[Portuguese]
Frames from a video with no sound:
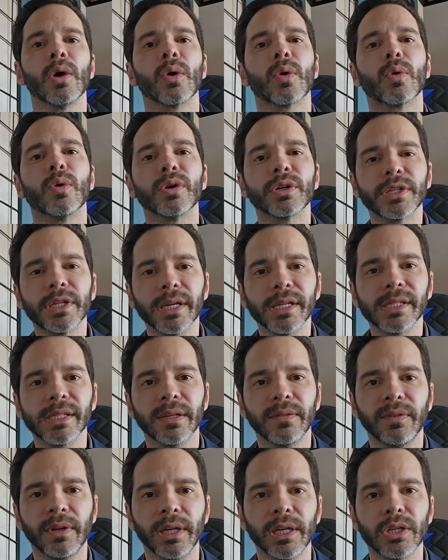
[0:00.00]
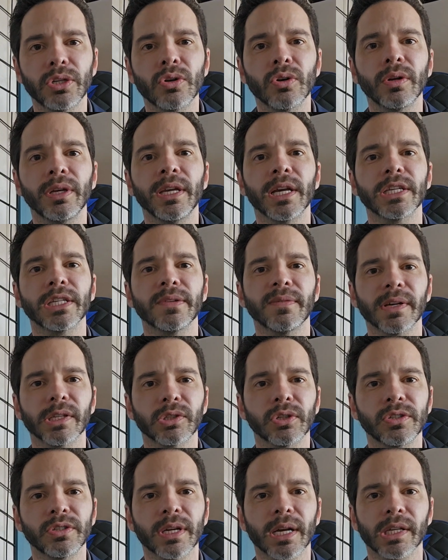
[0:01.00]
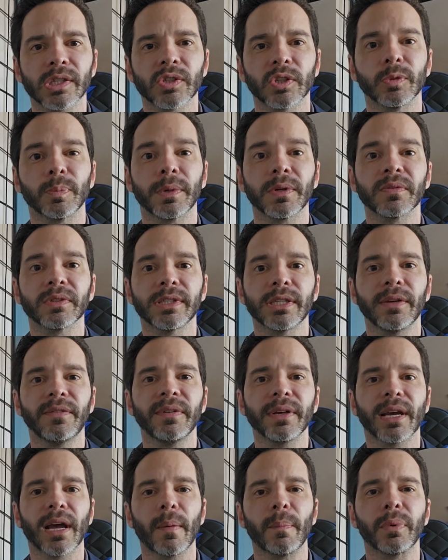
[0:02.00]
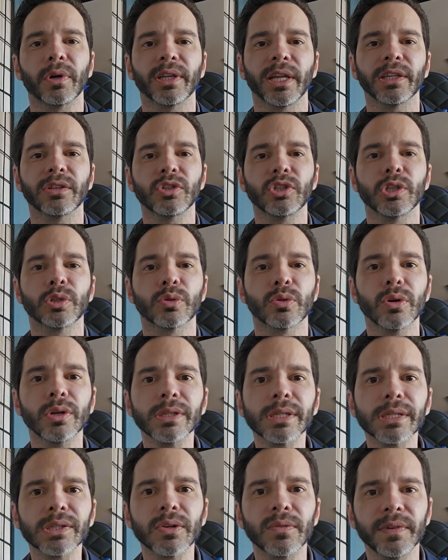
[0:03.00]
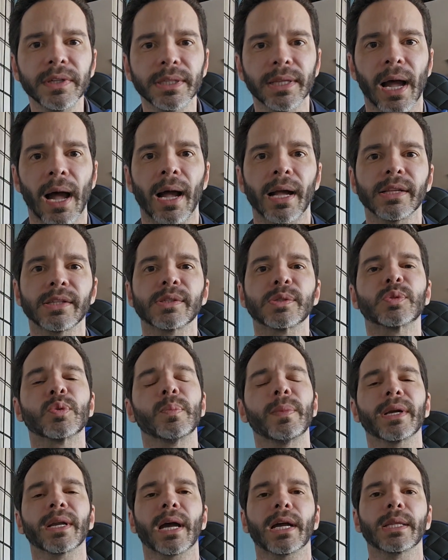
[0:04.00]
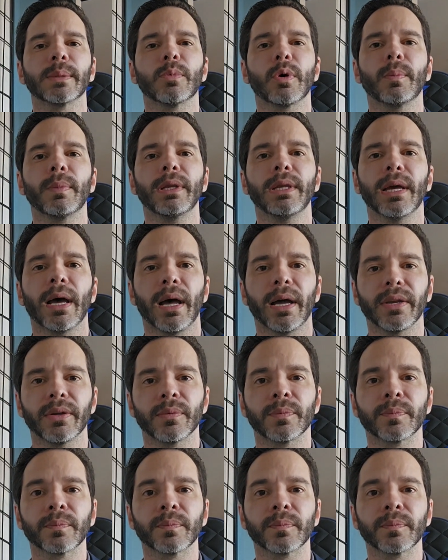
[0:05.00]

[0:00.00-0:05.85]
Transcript: curtir esse vídeo e ativar as notificações para você ficar por dentro de todas as novidades do mercado imobiliário.